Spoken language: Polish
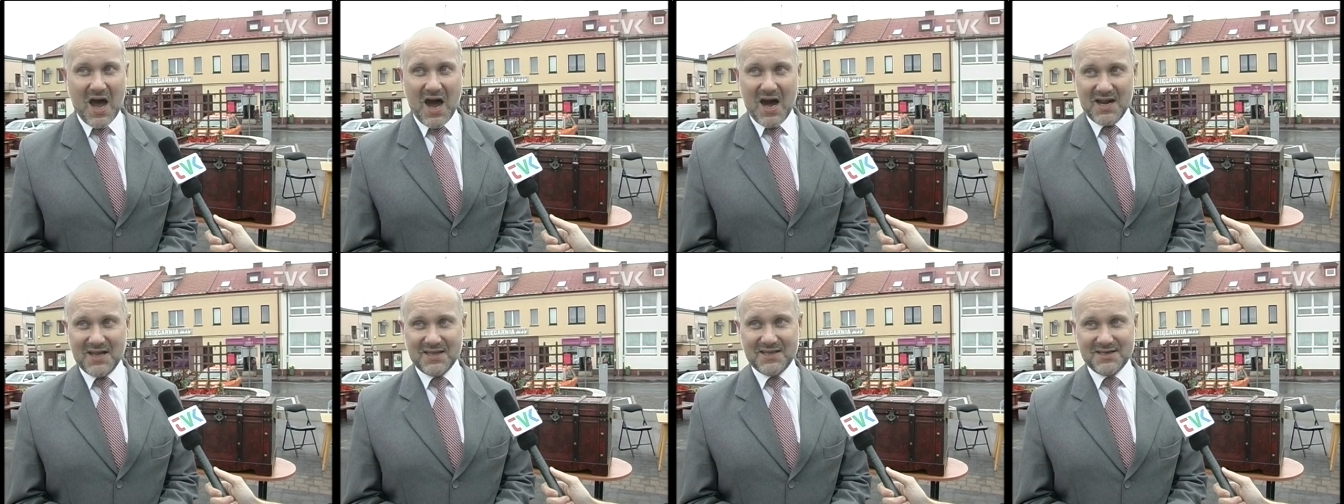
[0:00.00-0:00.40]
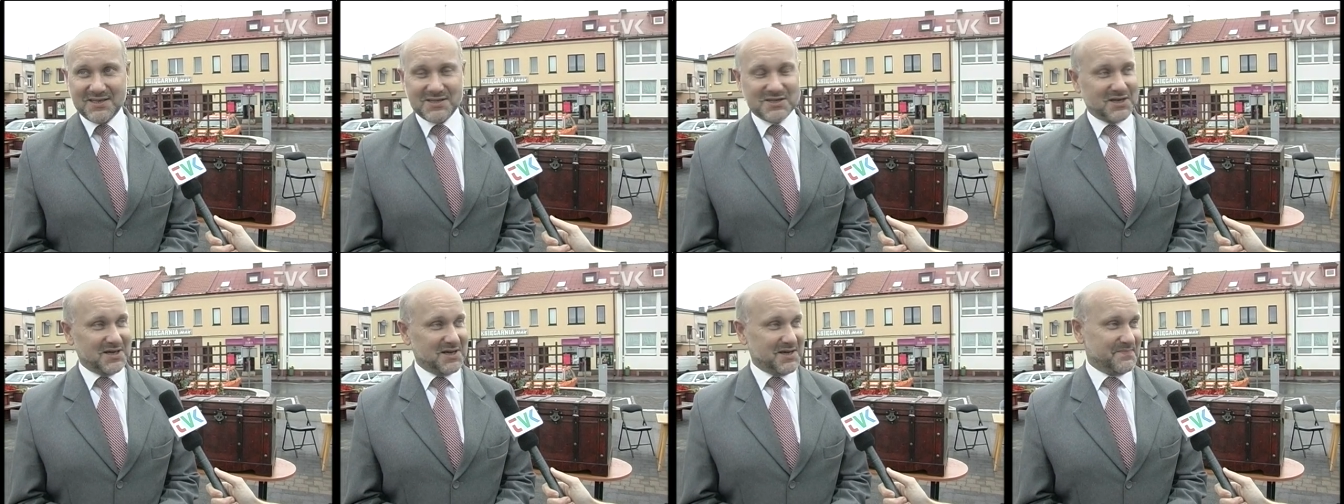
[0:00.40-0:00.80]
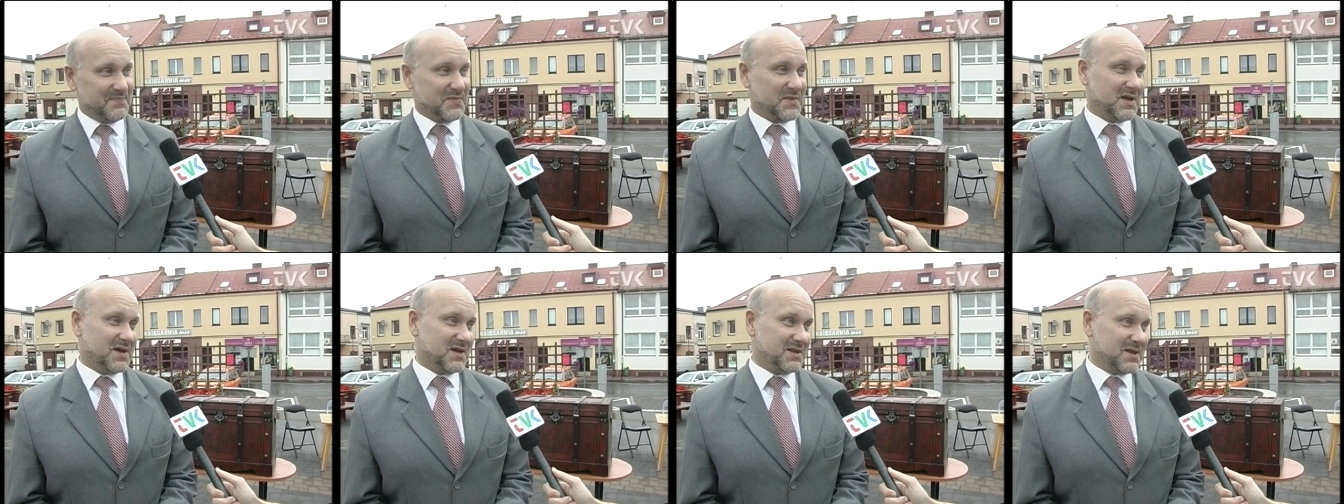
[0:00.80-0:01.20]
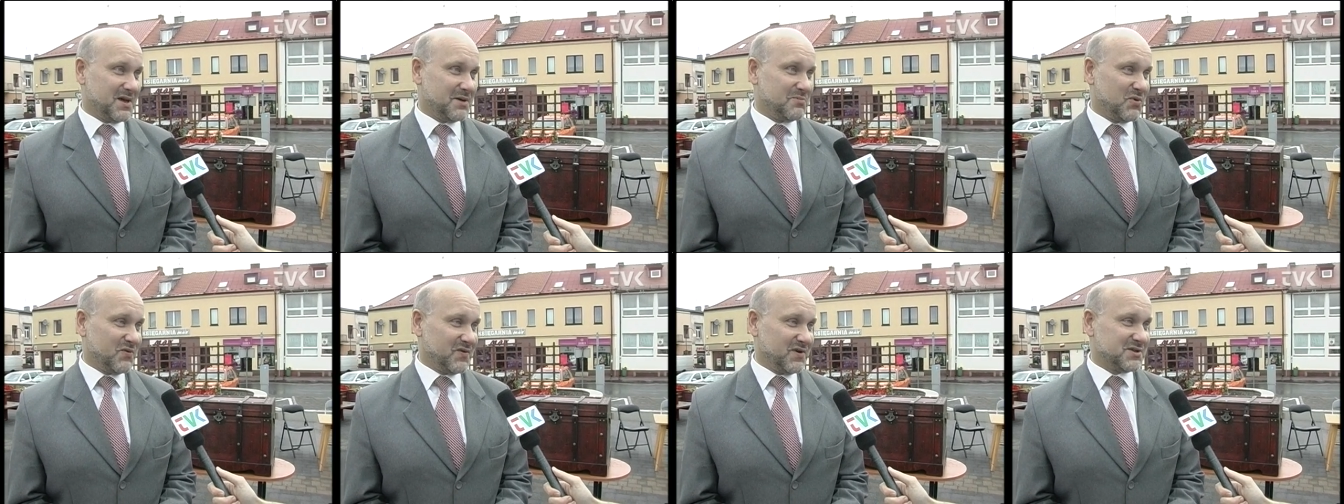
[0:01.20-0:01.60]
ale także mm,
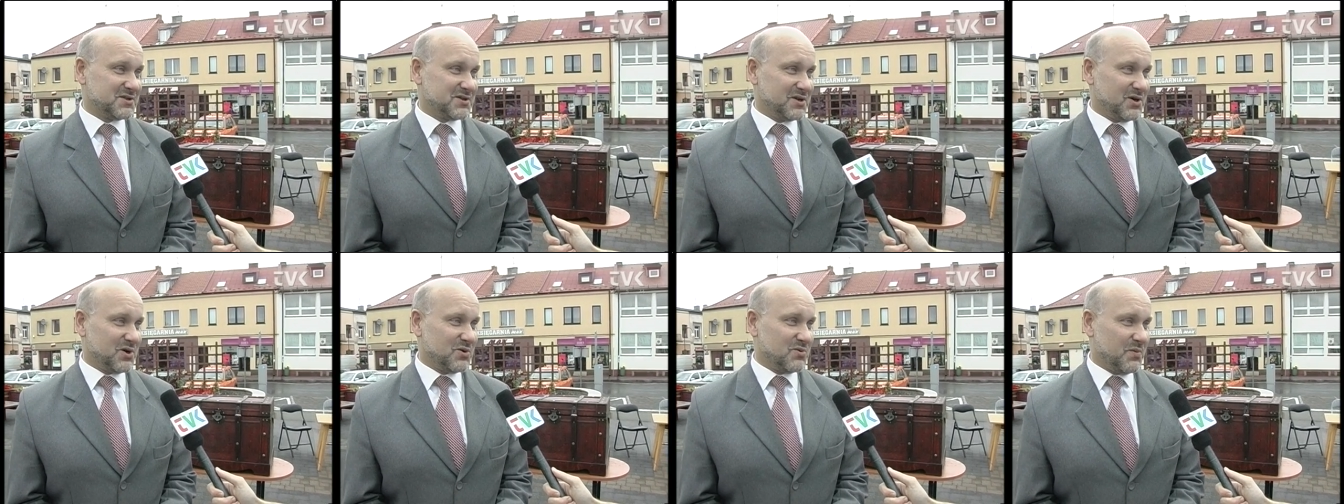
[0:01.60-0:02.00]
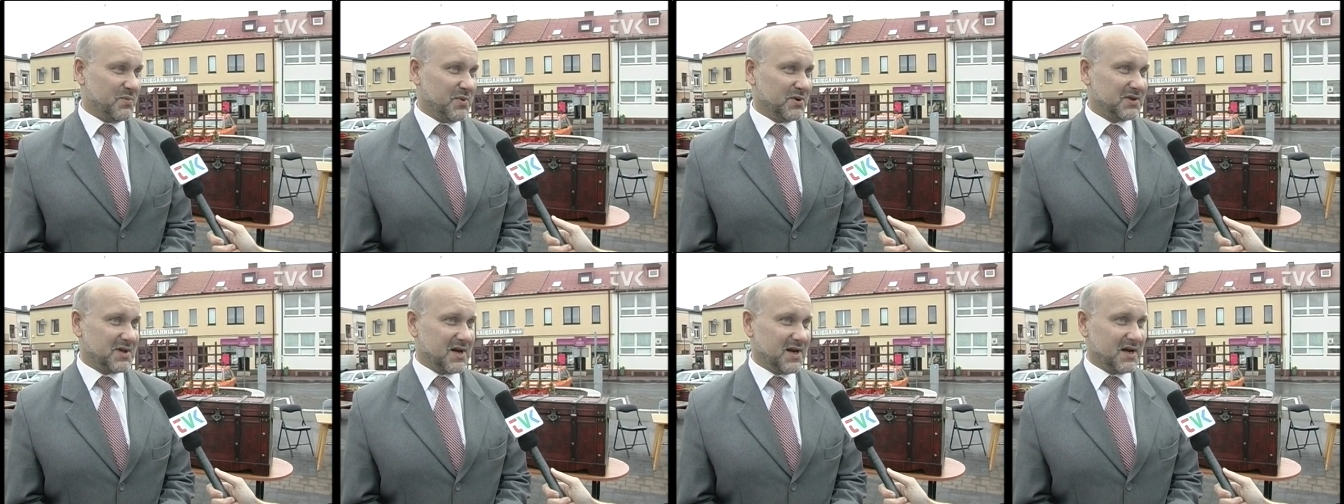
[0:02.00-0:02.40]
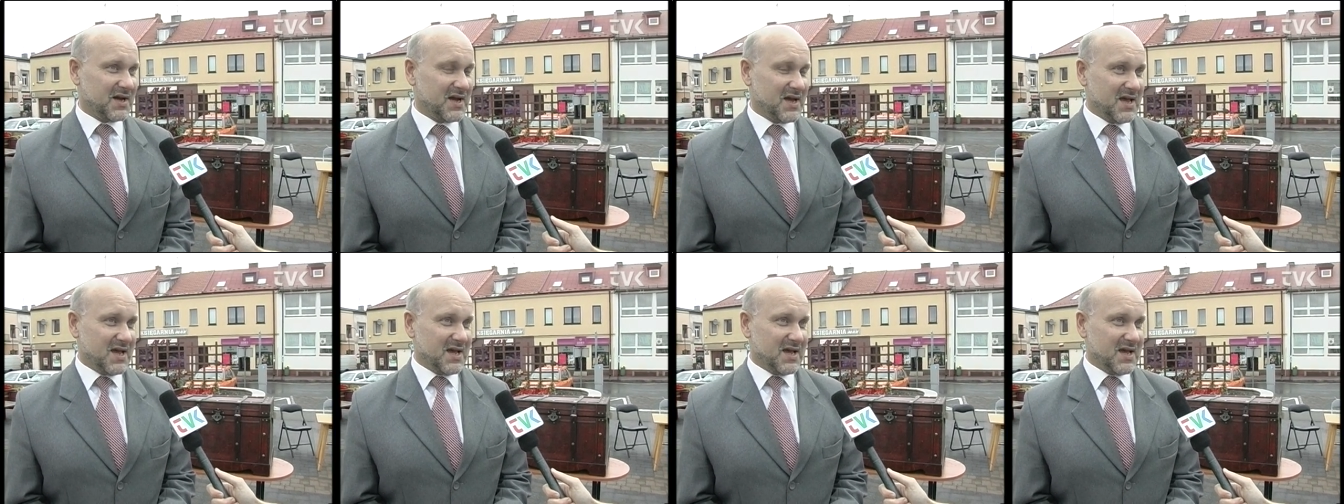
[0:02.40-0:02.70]
te mówiące o kłopotach.